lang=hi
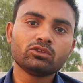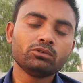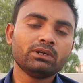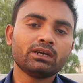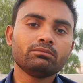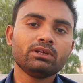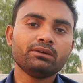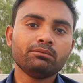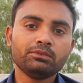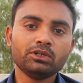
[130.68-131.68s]
हर दो मिनट
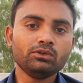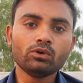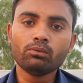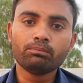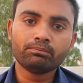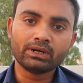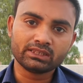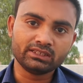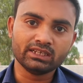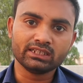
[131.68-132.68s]
में वीडियो
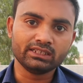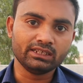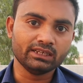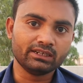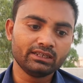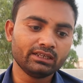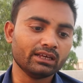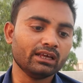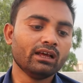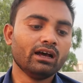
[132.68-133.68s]
पड़ती जाती है
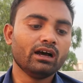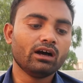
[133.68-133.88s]
ठीक है